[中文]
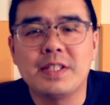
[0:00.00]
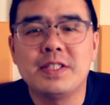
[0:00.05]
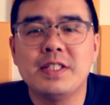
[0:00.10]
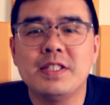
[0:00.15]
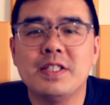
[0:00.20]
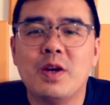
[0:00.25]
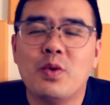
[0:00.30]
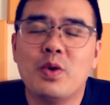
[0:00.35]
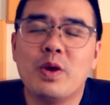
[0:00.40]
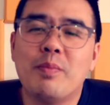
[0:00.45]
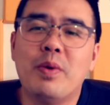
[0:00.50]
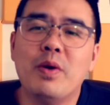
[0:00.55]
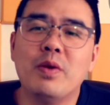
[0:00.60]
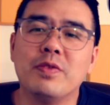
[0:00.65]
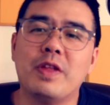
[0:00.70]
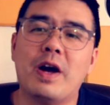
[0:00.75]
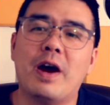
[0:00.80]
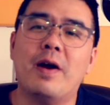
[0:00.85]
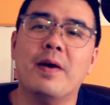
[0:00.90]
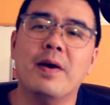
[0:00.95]
经常会
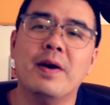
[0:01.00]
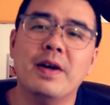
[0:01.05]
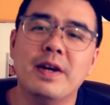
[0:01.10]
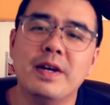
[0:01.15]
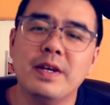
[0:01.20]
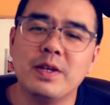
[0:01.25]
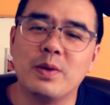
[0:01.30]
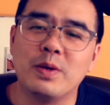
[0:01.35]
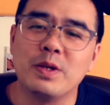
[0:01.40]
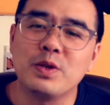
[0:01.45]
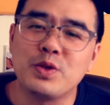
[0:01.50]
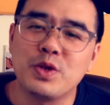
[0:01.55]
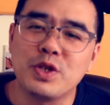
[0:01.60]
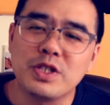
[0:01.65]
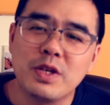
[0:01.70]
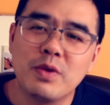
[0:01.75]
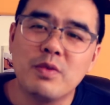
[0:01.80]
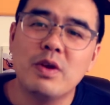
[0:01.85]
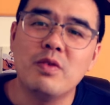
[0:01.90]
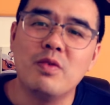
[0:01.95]
碰到有些学
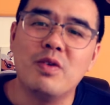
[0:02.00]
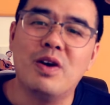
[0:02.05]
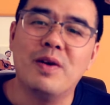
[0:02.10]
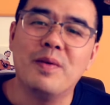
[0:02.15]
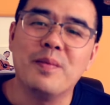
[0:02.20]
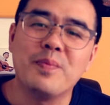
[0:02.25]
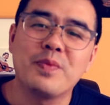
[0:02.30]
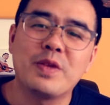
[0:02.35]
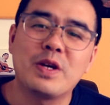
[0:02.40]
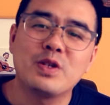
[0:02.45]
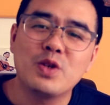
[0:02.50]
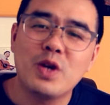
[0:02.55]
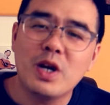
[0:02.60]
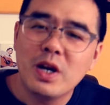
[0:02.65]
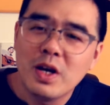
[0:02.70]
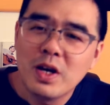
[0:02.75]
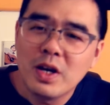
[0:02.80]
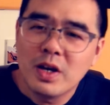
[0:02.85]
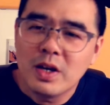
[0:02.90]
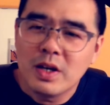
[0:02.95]
生问我，他说